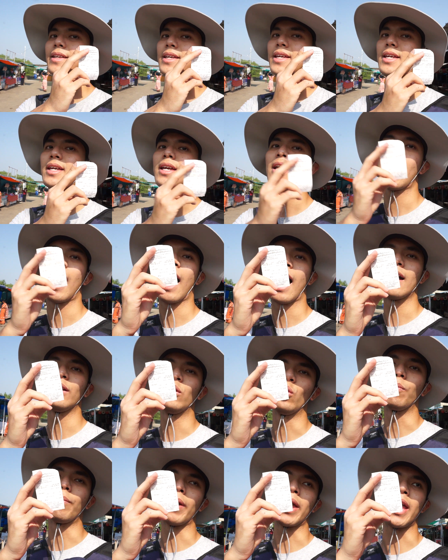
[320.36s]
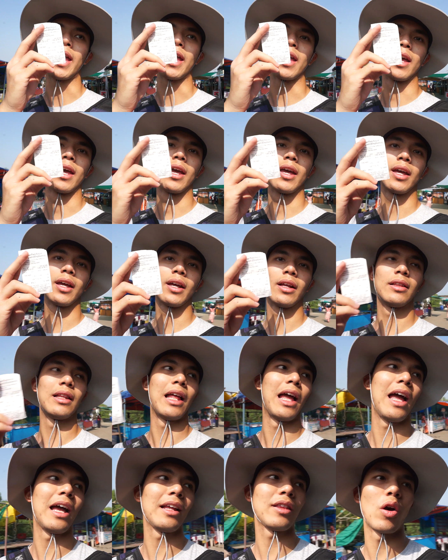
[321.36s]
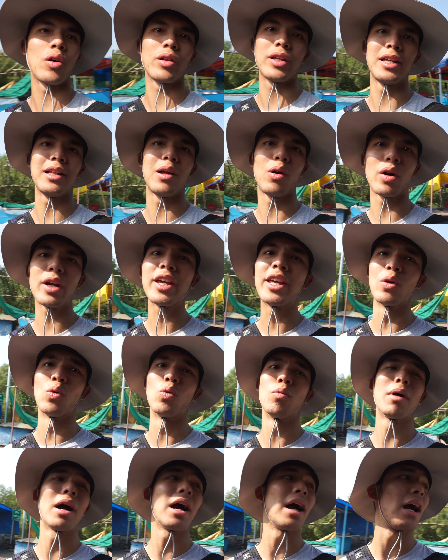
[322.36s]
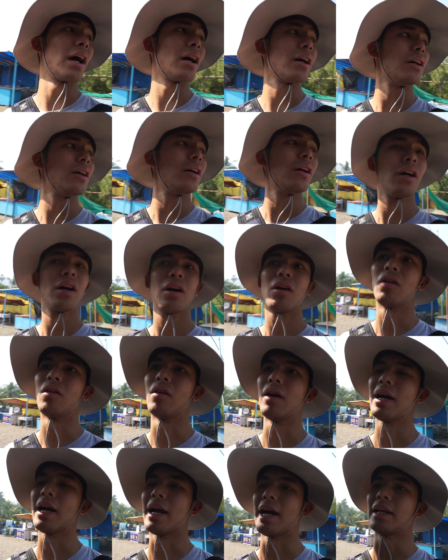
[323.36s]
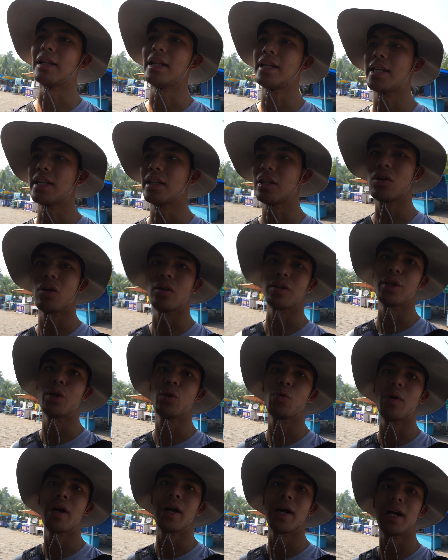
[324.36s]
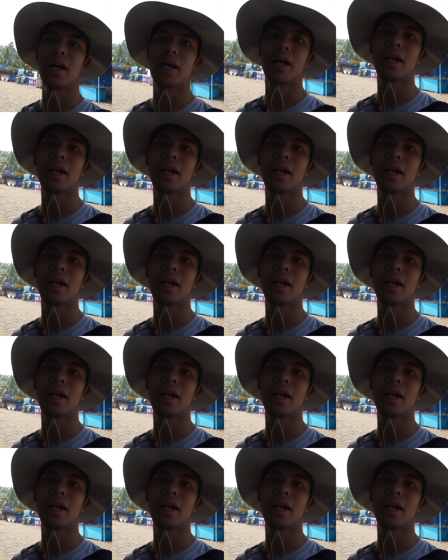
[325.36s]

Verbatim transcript: ษี5รูปี และตอนนี้เราก็หิวมากขอหาอะไรกินก่อนดีกว่า